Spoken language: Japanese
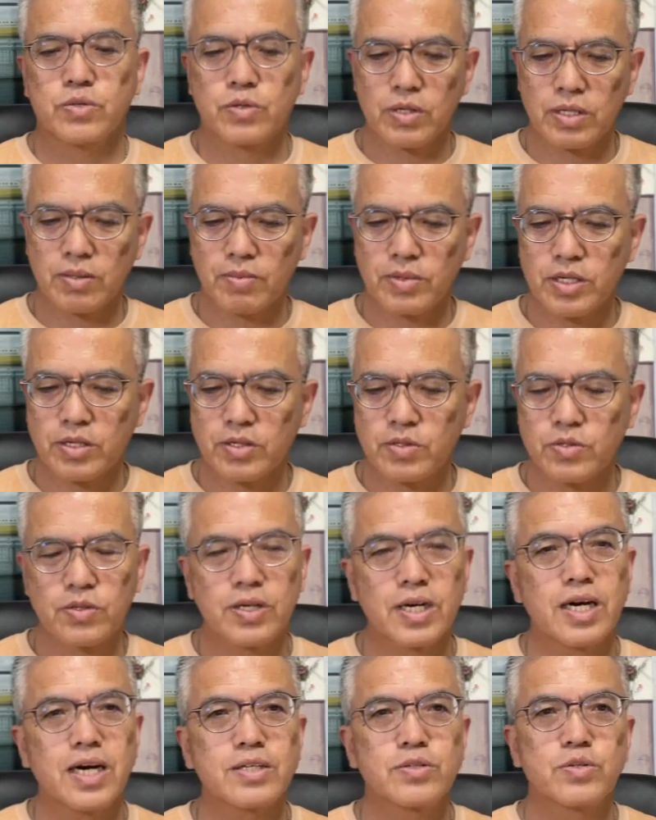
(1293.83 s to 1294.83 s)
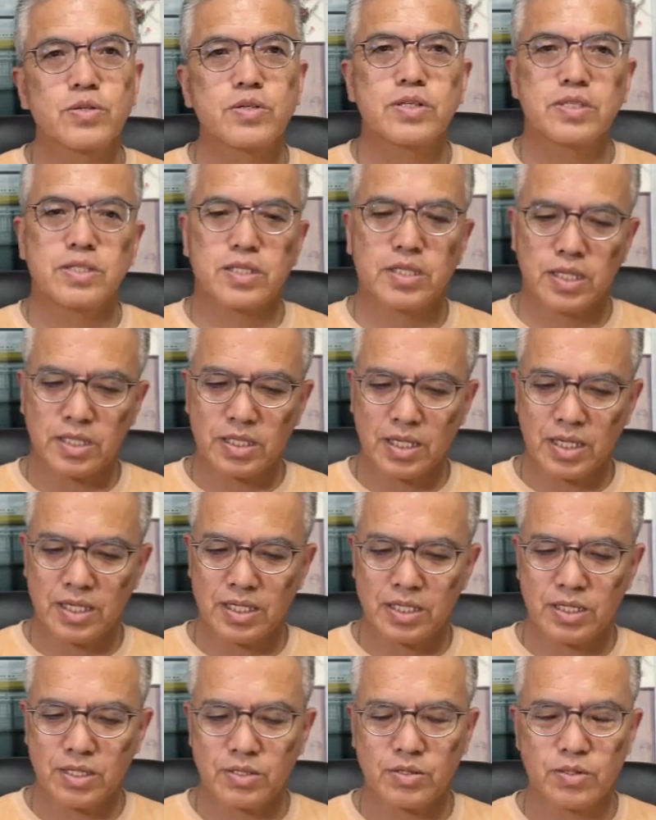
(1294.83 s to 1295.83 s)
玉に傷がついてた
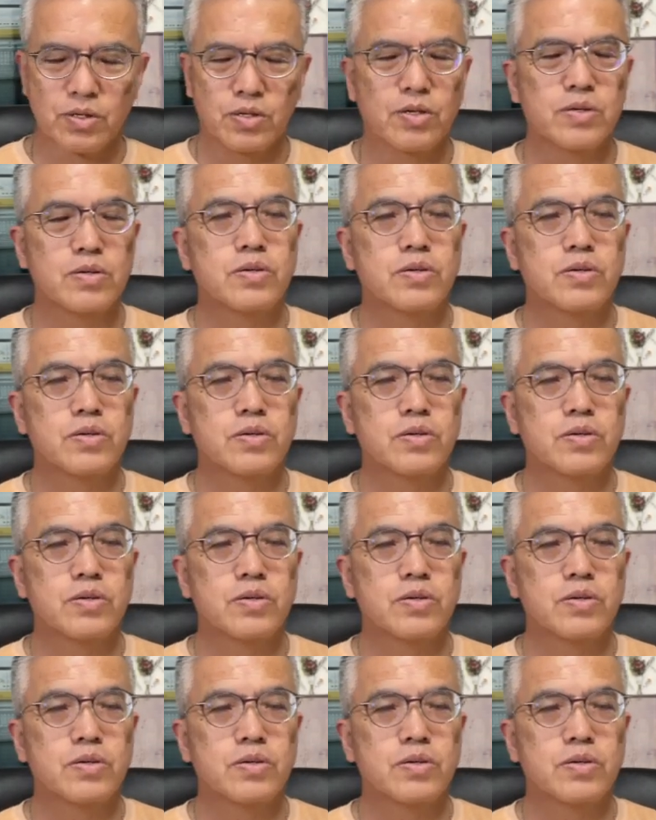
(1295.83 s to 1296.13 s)
んですよ。